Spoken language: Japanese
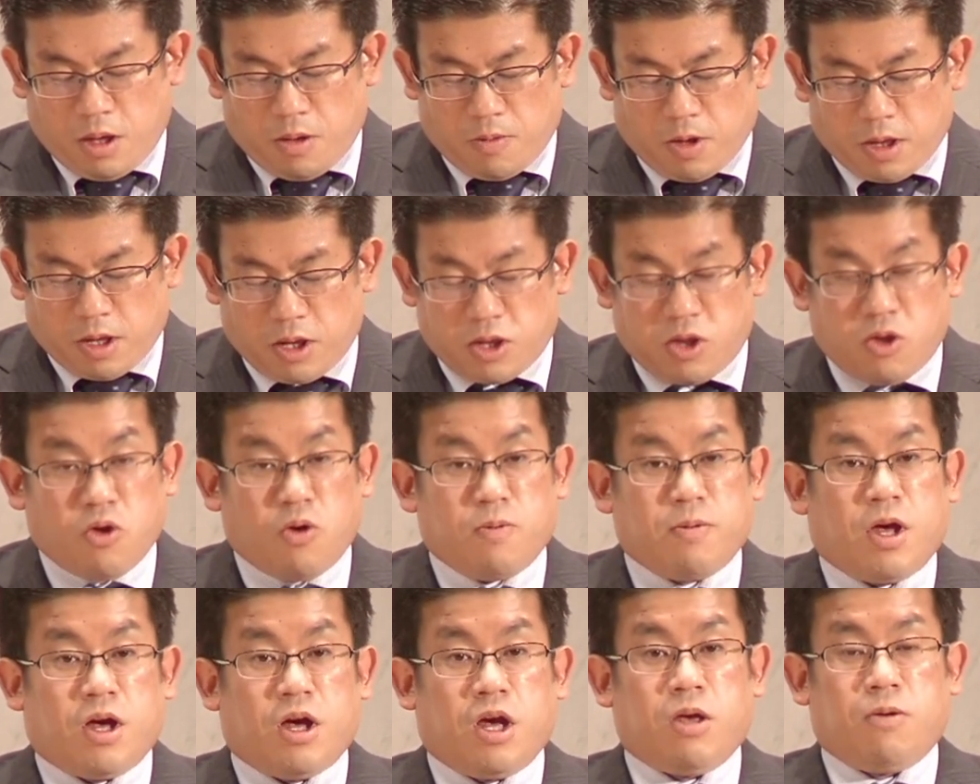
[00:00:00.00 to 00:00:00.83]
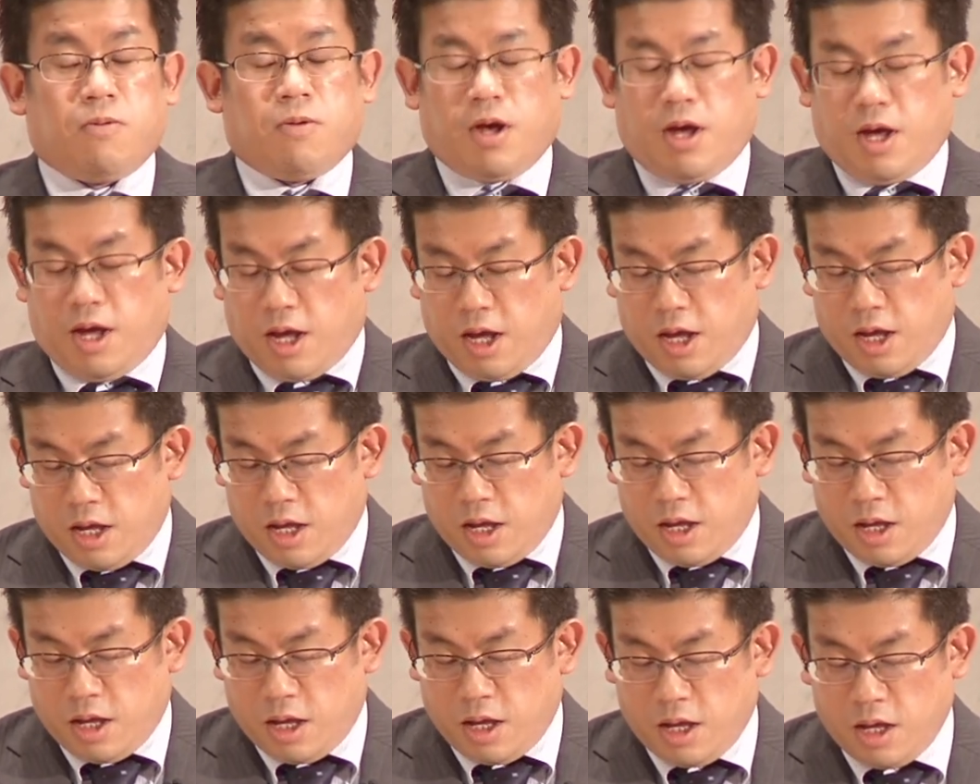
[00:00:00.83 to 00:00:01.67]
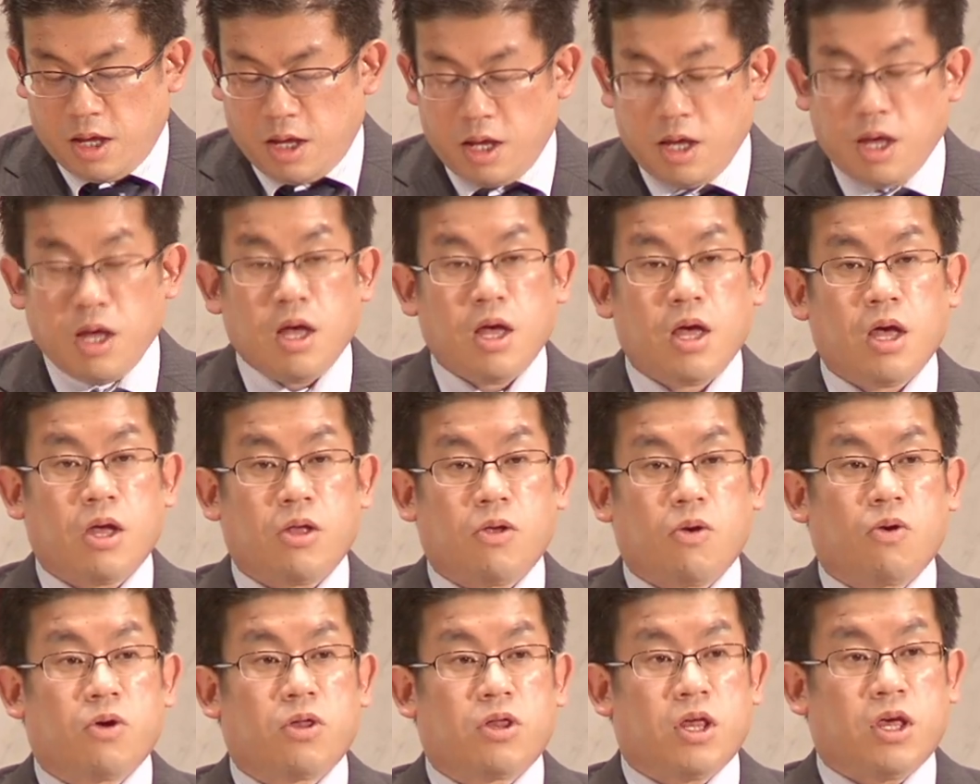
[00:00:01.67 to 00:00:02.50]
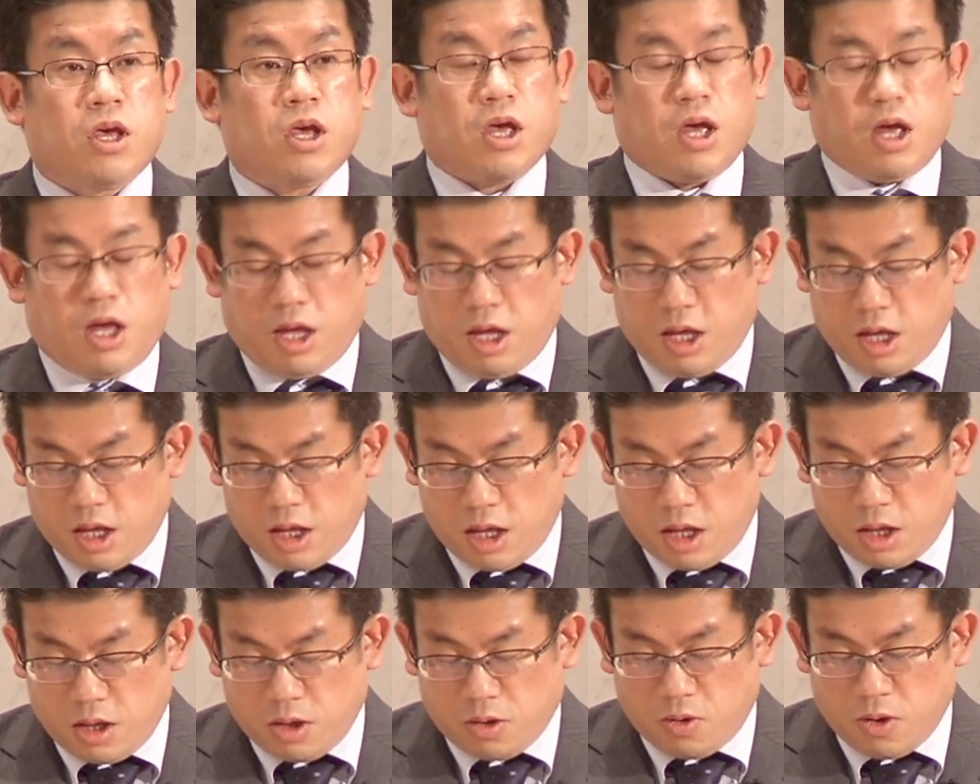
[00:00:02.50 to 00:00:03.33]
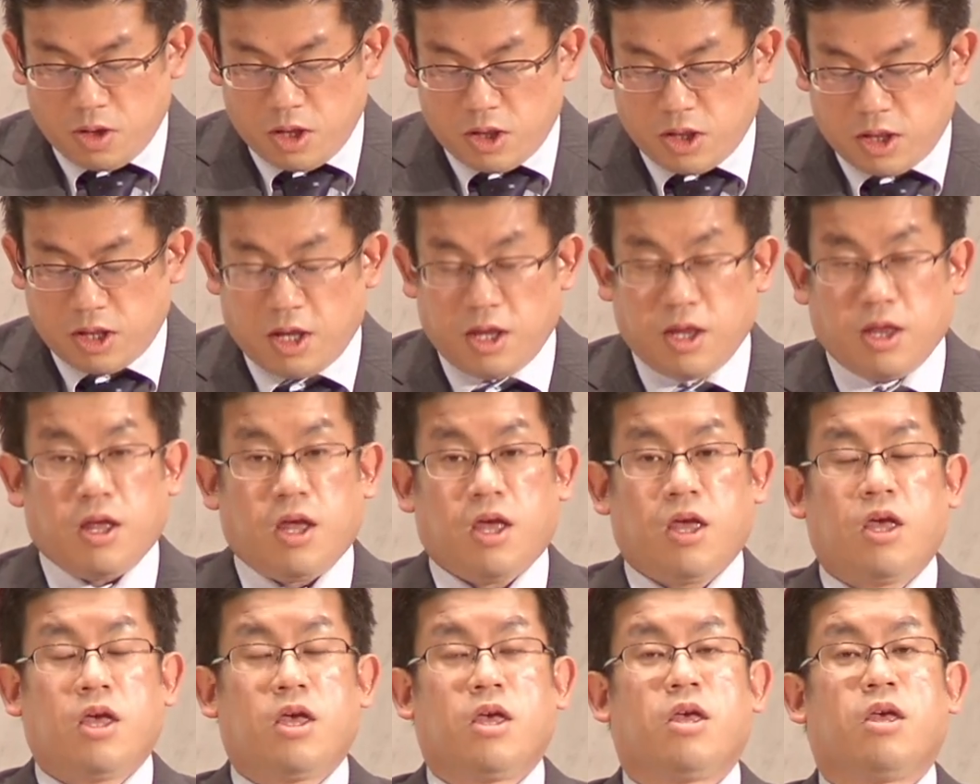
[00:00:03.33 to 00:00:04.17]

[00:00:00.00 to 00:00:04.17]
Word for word: 私の場合は、両親がクリスチャンで、